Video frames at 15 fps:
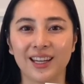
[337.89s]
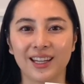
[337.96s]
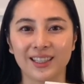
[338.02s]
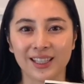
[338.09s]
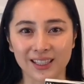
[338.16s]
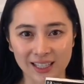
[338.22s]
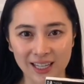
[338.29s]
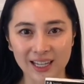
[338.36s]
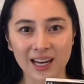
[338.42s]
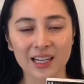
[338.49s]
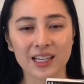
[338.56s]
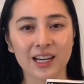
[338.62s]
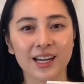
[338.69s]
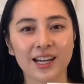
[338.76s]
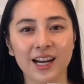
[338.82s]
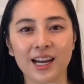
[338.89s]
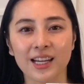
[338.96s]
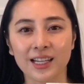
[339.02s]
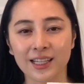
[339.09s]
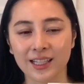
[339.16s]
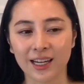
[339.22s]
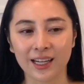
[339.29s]
支え合いながら
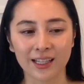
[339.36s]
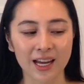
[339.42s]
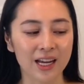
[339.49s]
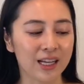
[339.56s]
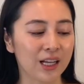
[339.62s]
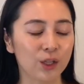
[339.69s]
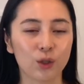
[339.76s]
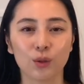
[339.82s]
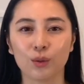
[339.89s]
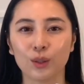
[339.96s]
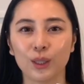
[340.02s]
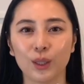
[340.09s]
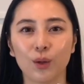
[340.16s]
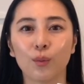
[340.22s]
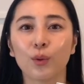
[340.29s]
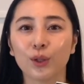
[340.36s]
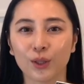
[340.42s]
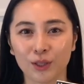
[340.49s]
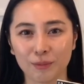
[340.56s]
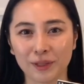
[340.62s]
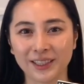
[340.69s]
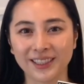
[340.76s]
生きていきたいなというふうに思ってお
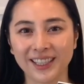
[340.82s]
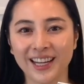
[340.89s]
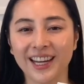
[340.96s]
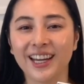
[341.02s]
ります。